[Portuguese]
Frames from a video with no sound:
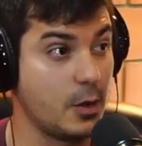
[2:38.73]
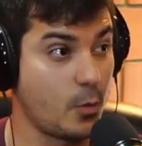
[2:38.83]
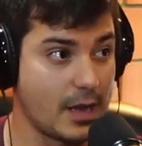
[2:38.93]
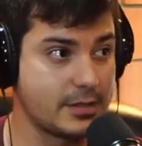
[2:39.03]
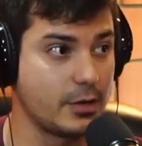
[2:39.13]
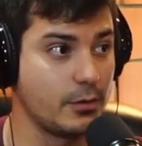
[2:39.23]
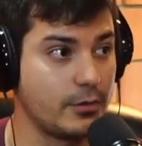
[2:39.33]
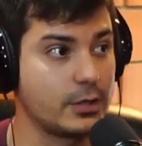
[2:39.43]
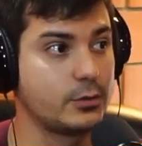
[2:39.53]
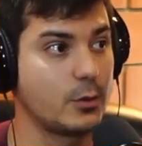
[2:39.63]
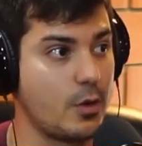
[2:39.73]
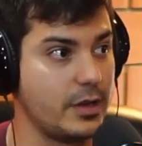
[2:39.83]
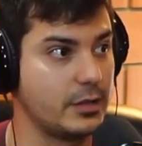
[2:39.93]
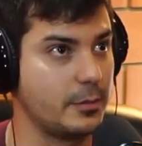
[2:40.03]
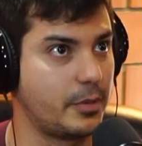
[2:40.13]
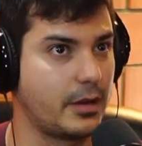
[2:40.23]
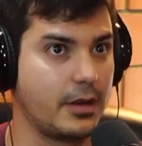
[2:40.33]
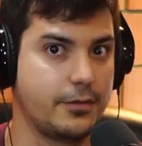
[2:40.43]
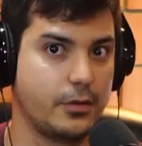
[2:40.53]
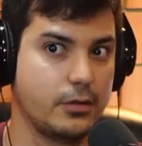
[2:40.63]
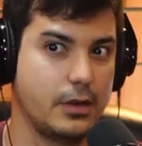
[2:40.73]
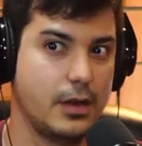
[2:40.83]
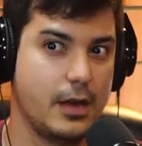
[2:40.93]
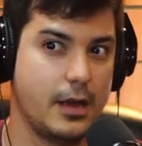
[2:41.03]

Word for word: quase que eu não vou na tua corrida, porque ele falou,